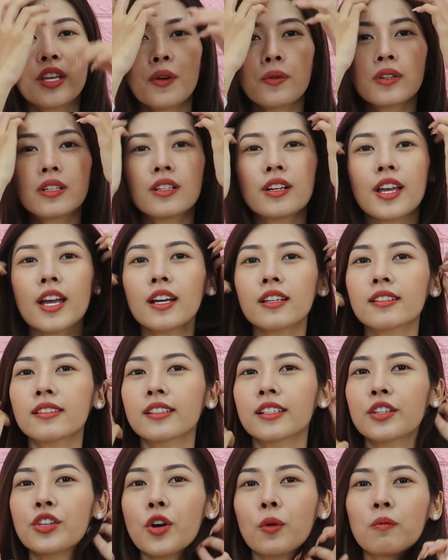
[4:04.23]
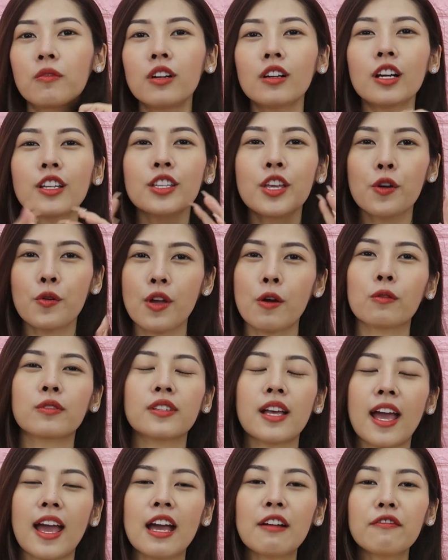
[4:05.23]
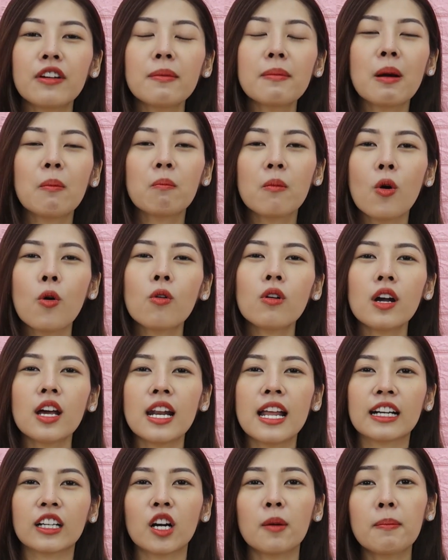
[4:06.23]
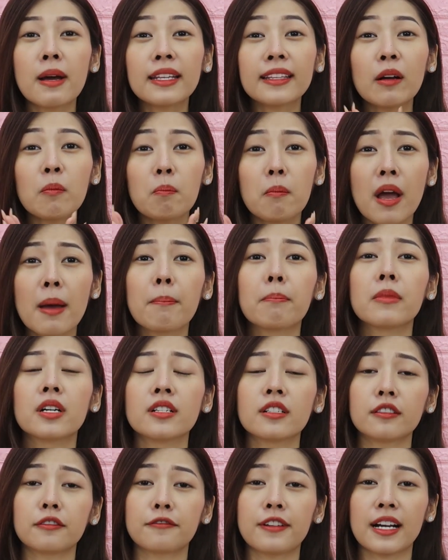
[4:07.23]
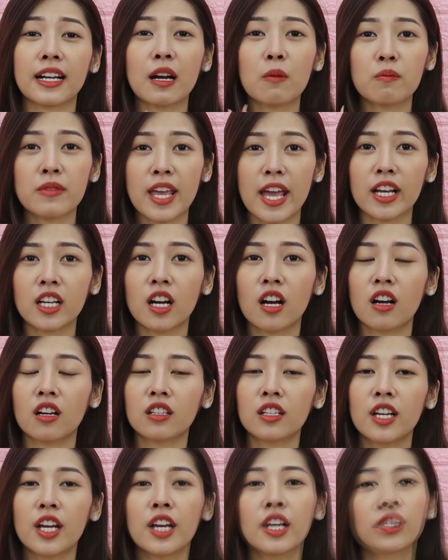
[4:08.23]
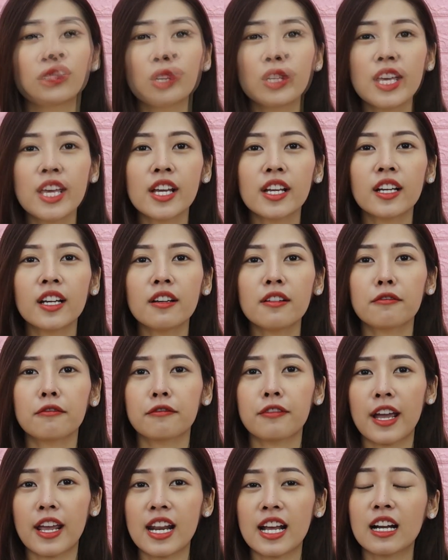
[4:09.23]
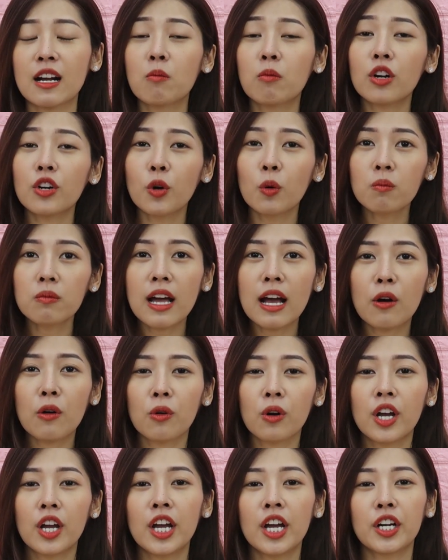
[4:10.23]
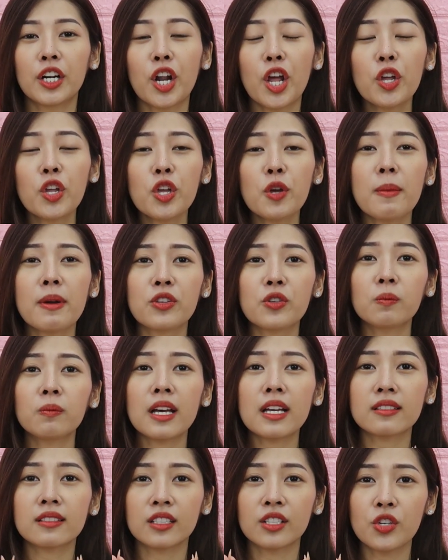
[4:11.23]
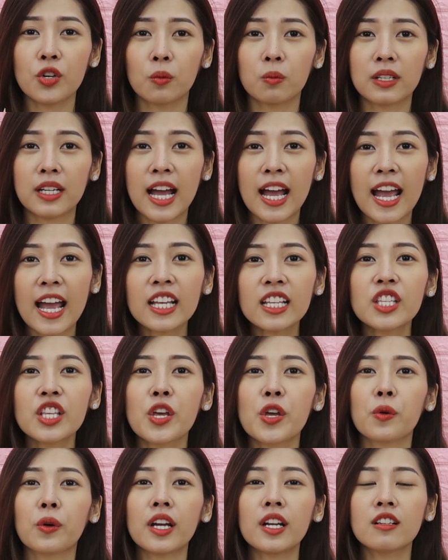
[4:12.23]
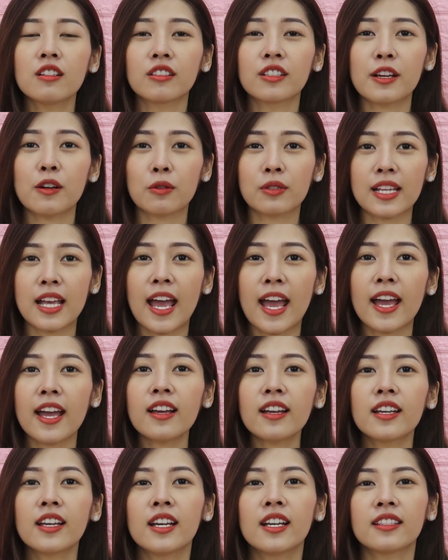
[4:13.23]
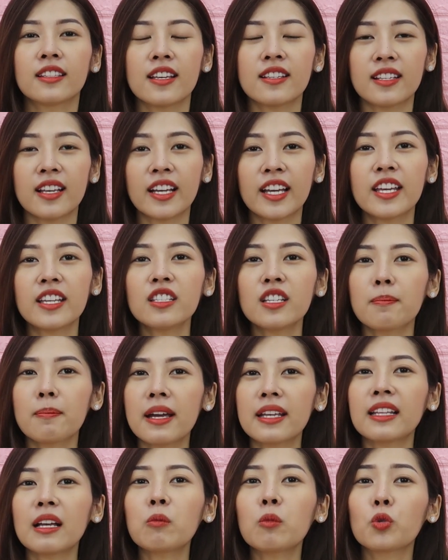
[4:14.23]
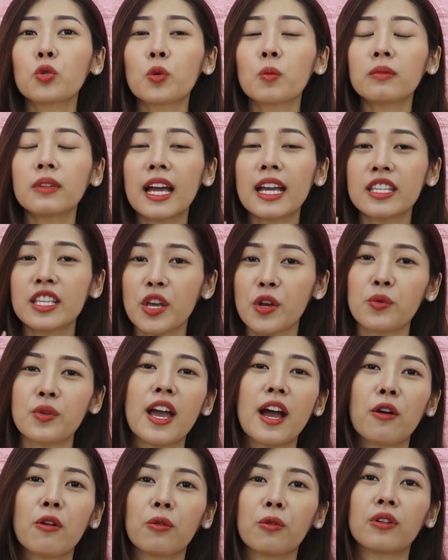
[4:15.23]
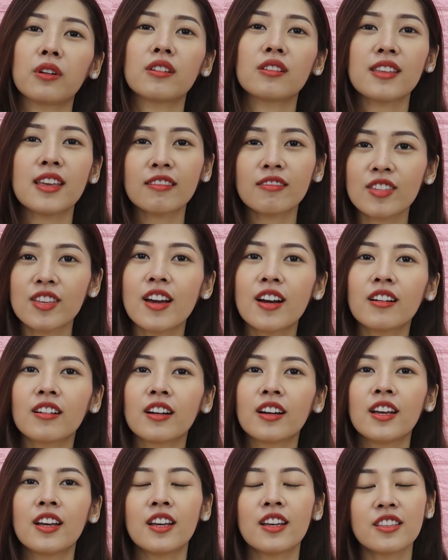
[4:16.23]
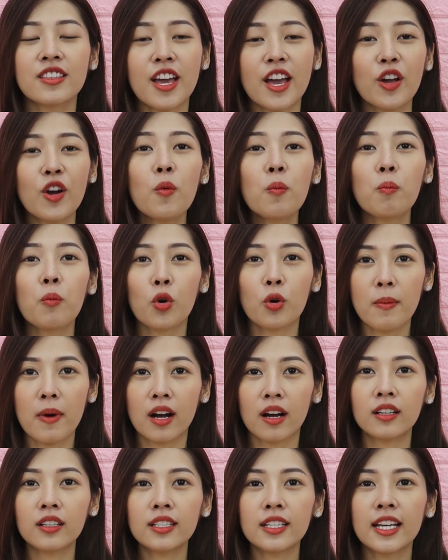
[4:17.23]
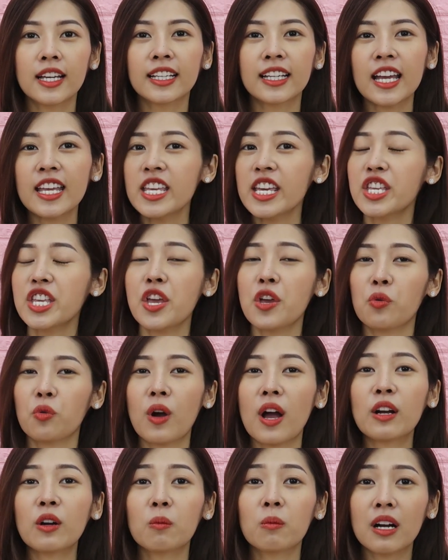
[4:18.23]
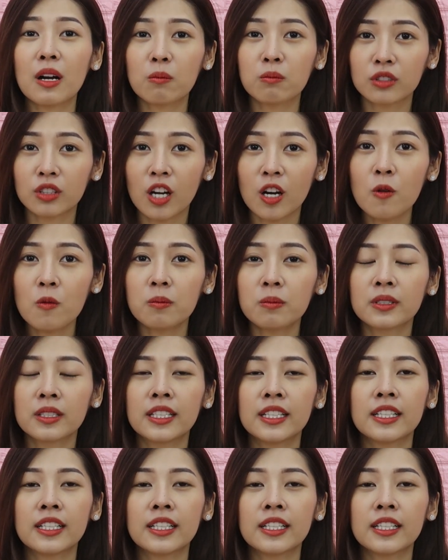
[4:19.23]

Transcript: nhiều người á, sử dụng rất là nhiều dầu xả với mong muốn là có mái tóc mềm mượt và không chẻ ngọn tuy nhiên á, vậy là không có đúng đâu nếu như mà chúng ta sử dụng khá nhiều cái lượng dầu xả thì sẽ khiến cho mái tóc của chúng ta nhiều dầu nhanh dơ dễ hút bụi bẩn cái gì nhiều quá cũng không tốt